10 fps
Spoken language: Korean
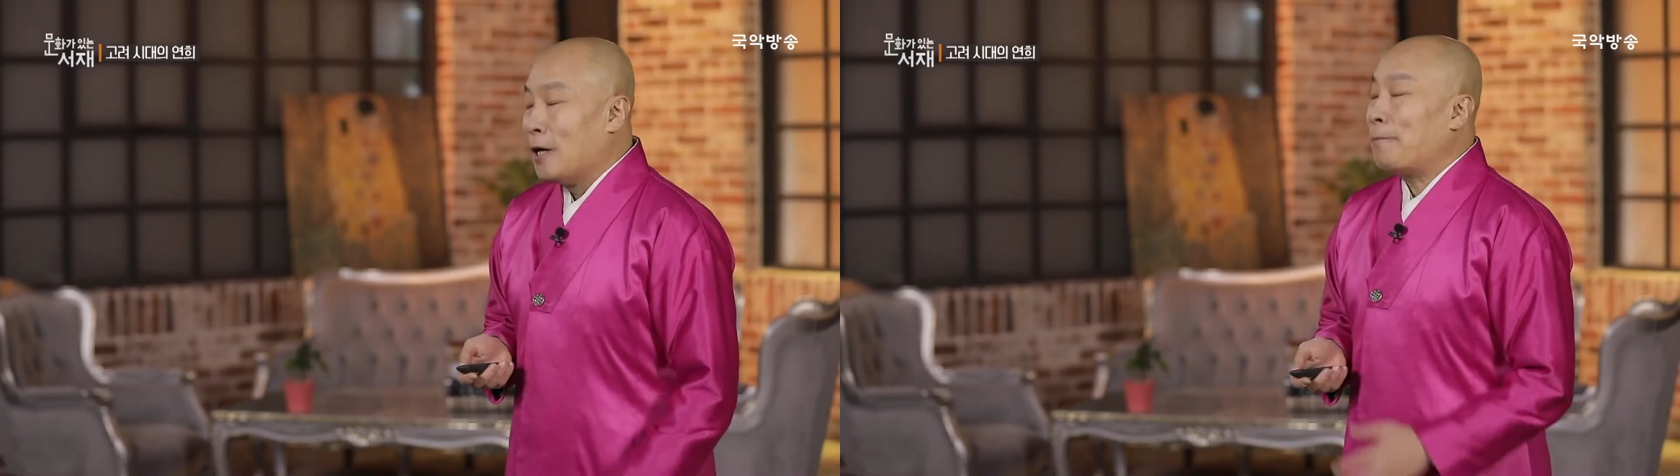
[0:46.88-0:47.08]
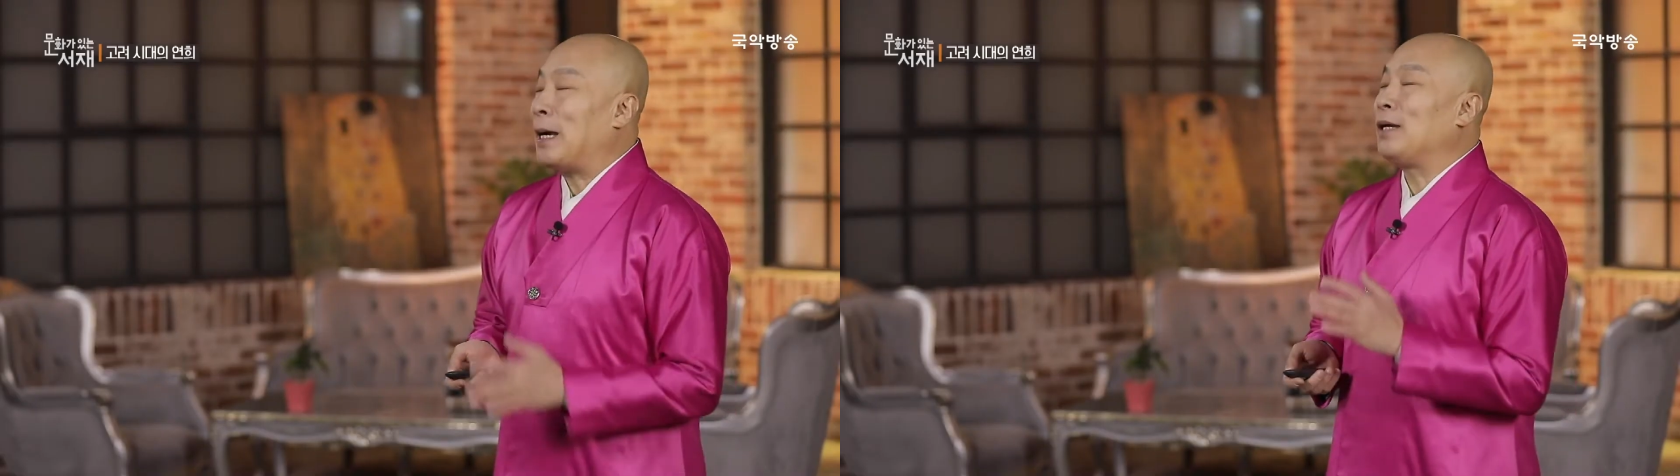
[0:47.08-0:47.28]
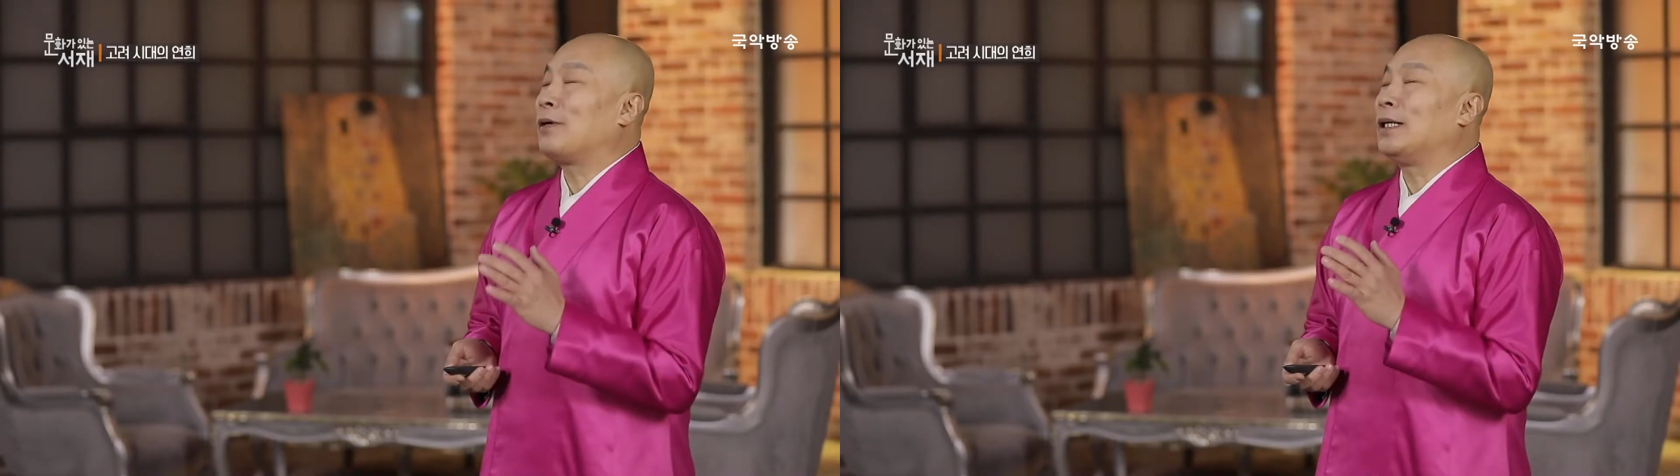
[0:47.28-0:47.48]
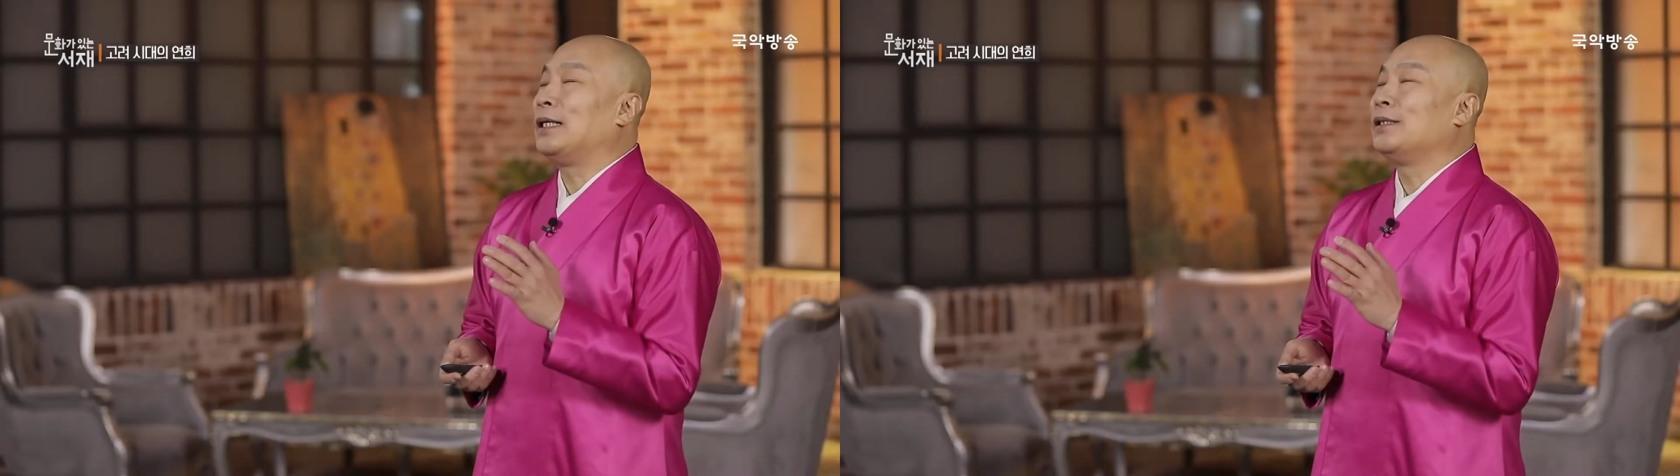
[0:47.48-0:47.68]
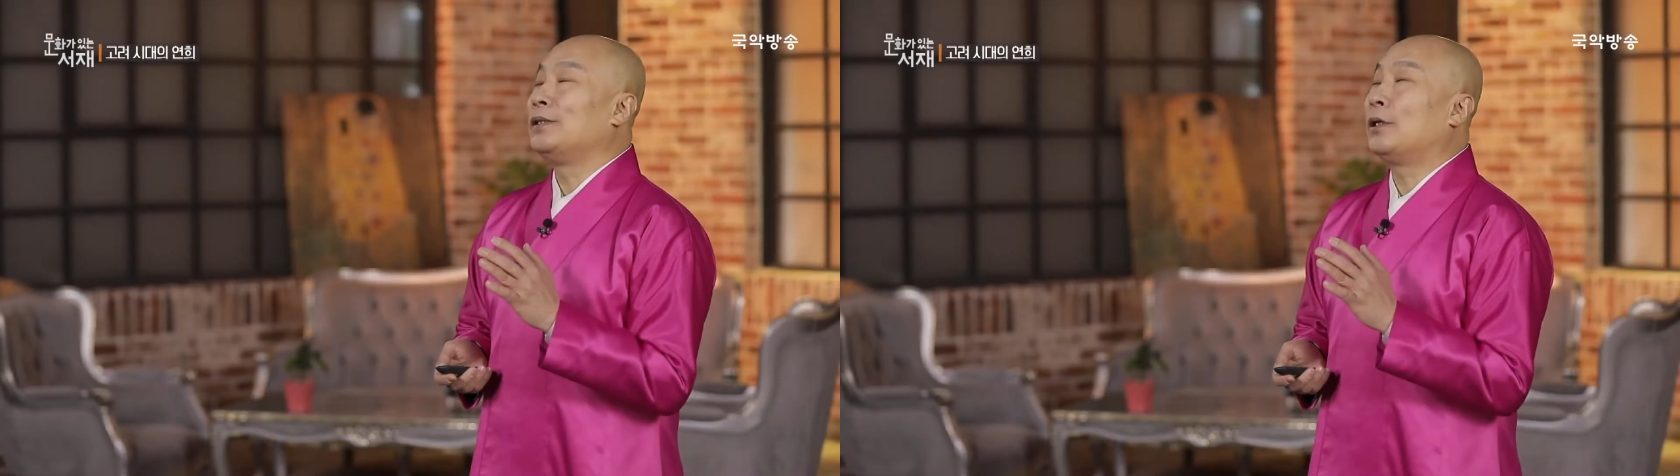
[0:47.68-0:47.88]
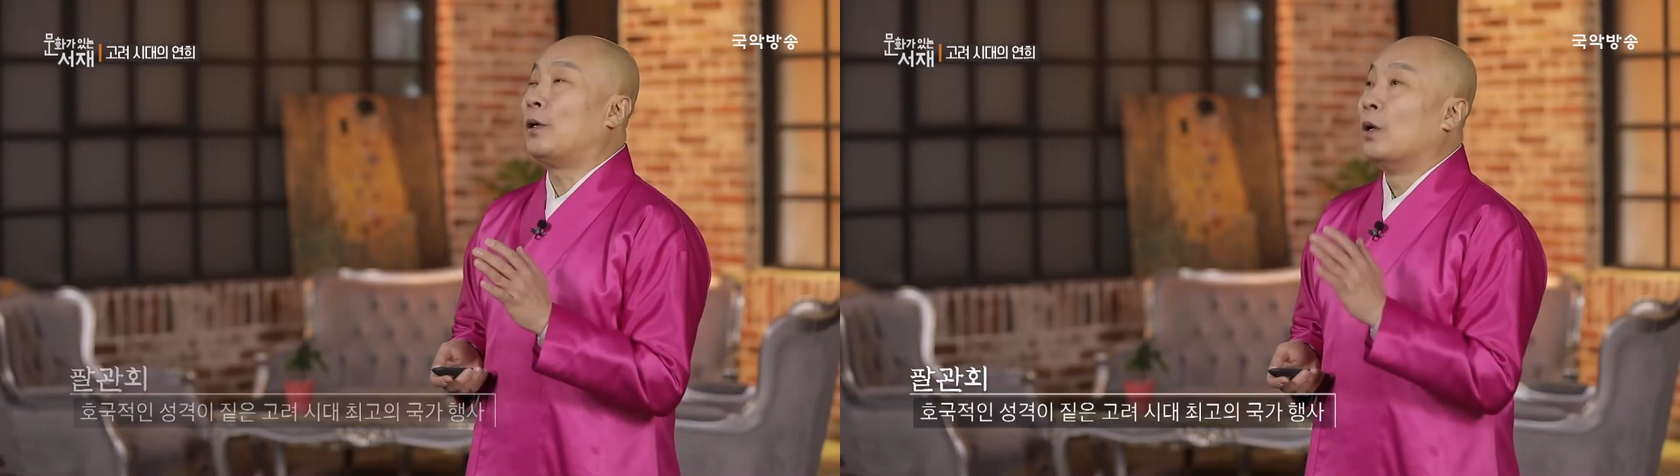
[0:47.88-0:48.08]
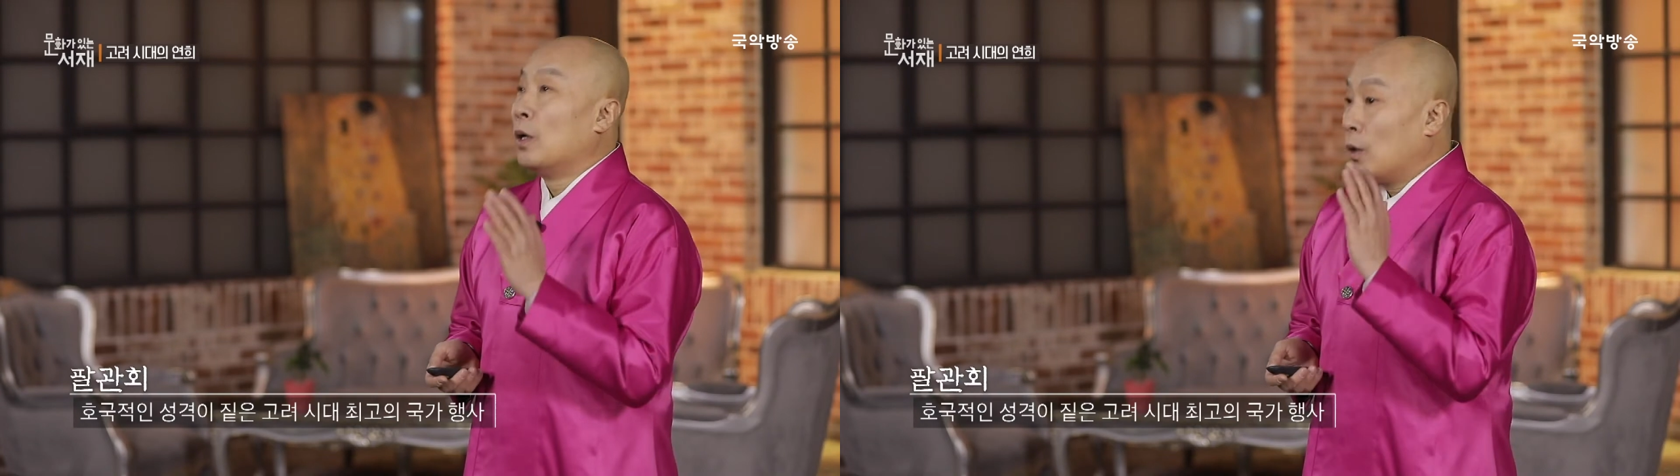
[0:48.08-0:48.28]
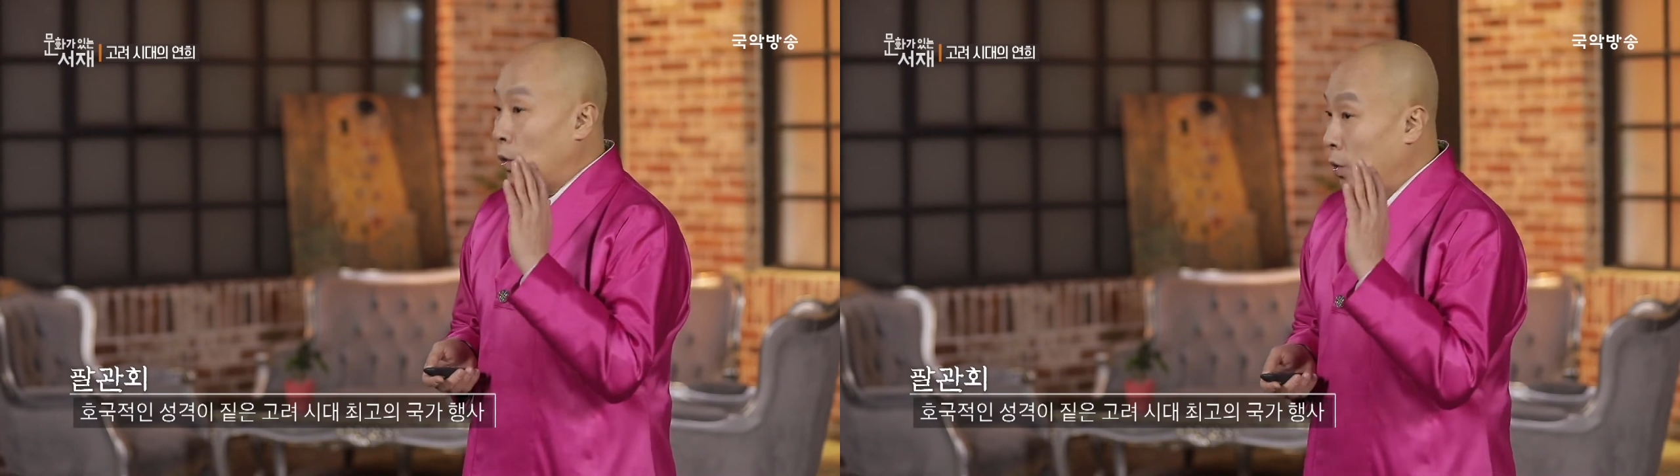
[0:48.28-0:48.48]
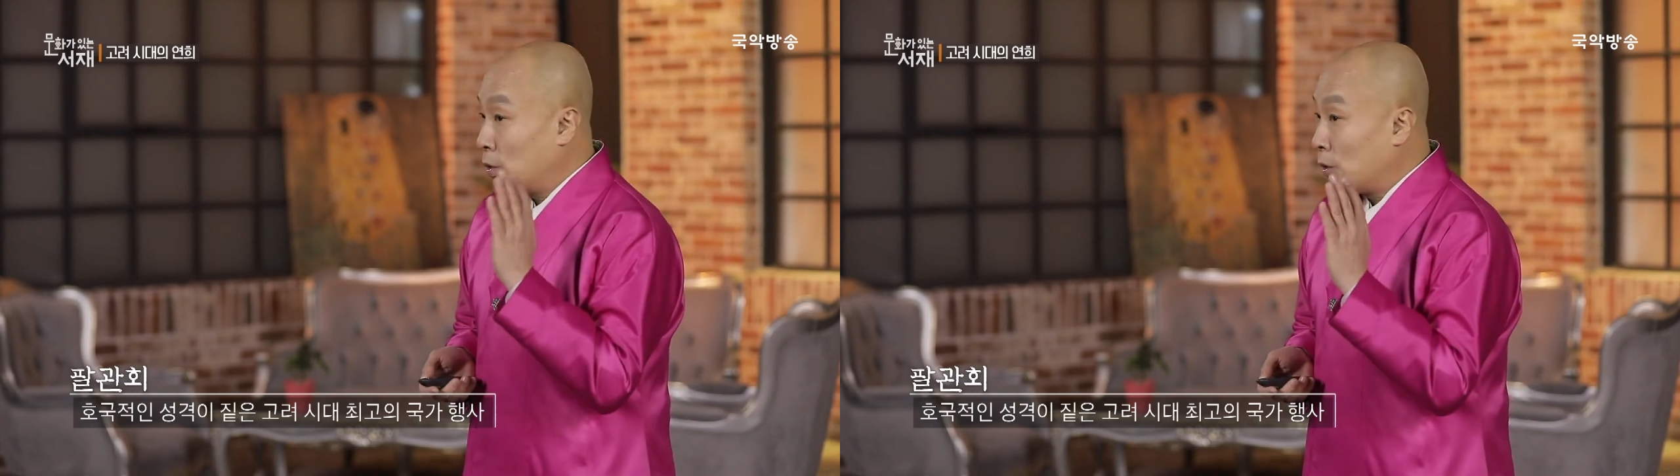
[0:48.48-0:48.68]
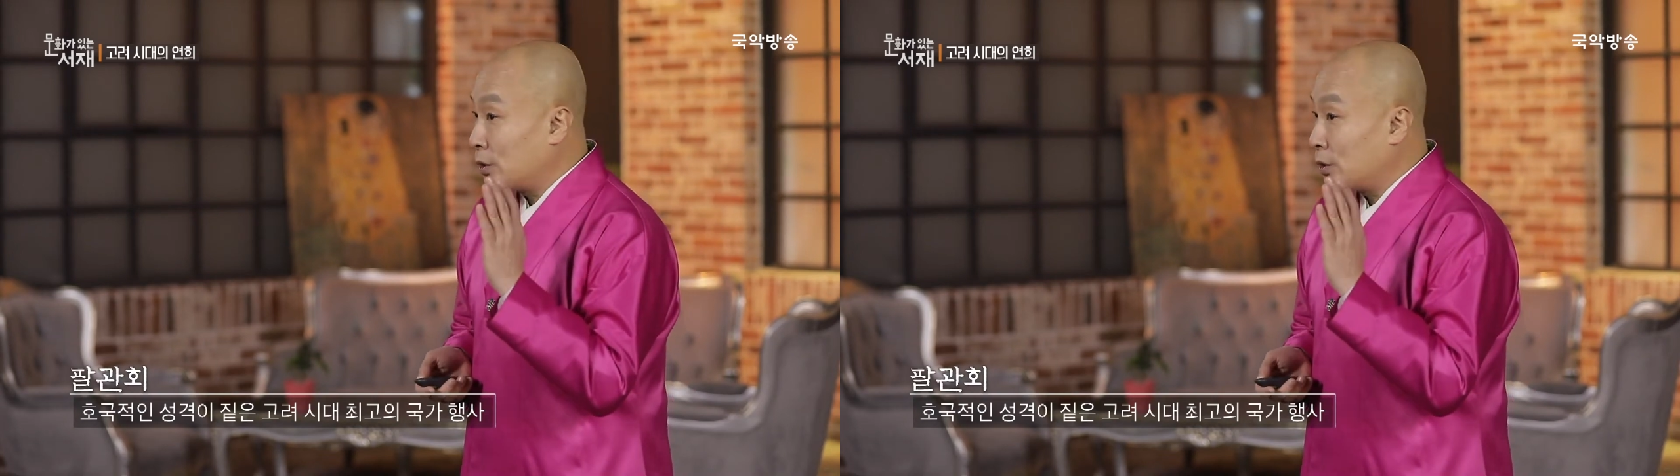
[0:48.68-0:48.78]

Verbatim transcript: 팔관해는요, 호국